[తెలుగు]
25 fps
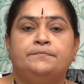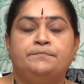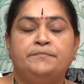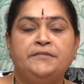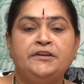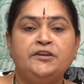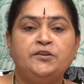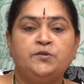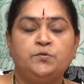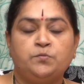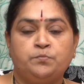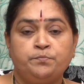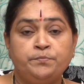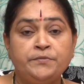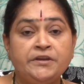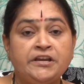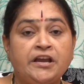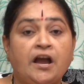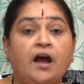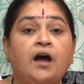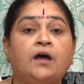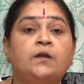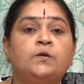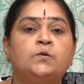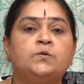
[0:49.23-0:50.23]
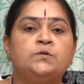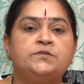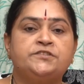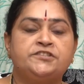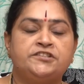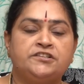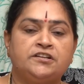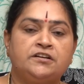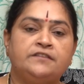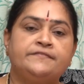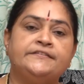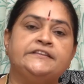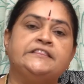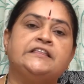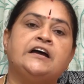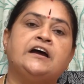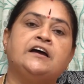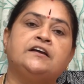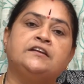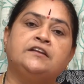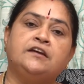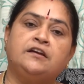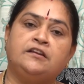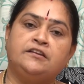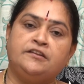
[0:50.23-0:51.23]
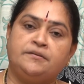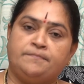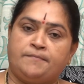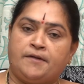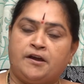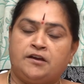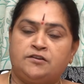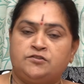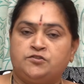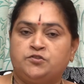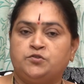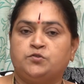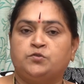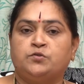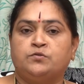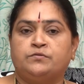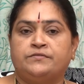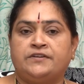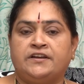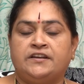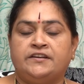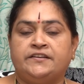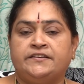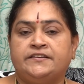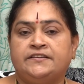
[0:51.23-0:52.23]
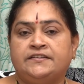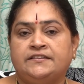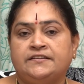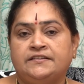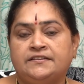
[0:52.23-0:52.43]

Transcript: మీరు మీ ఆలోచన విధానాన్ని మార్చుకోవాలి